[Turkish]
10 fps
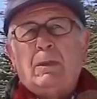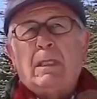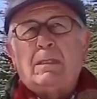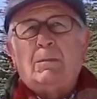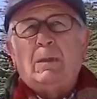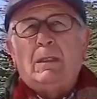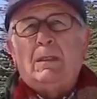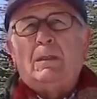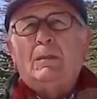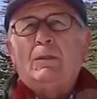
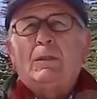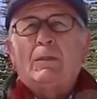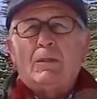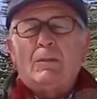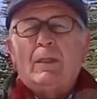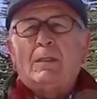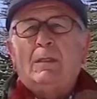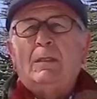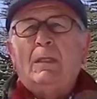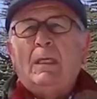kesimini işte
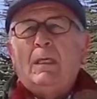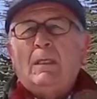taşımasını